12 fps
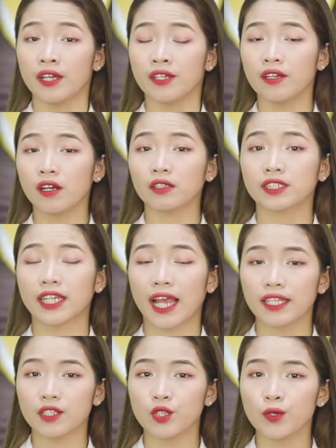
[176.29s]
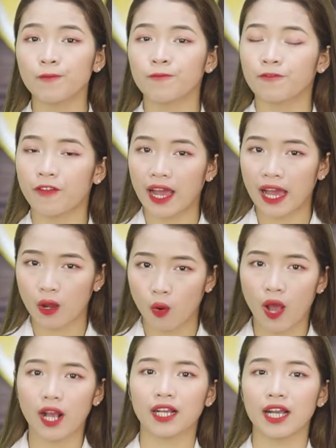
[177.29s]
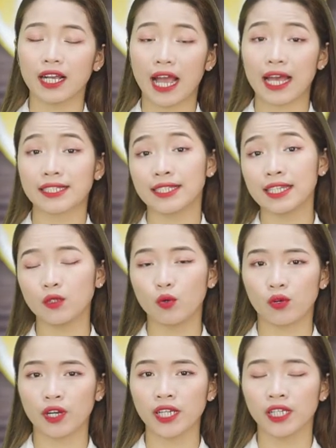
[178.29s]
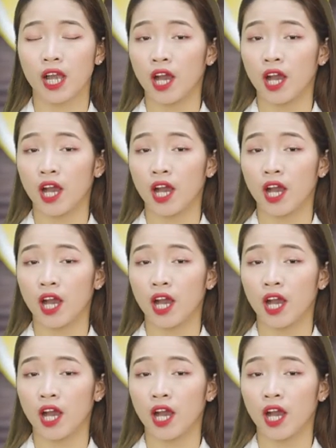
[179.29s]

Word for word: Nước chanh giúp pha loãng các axit uric,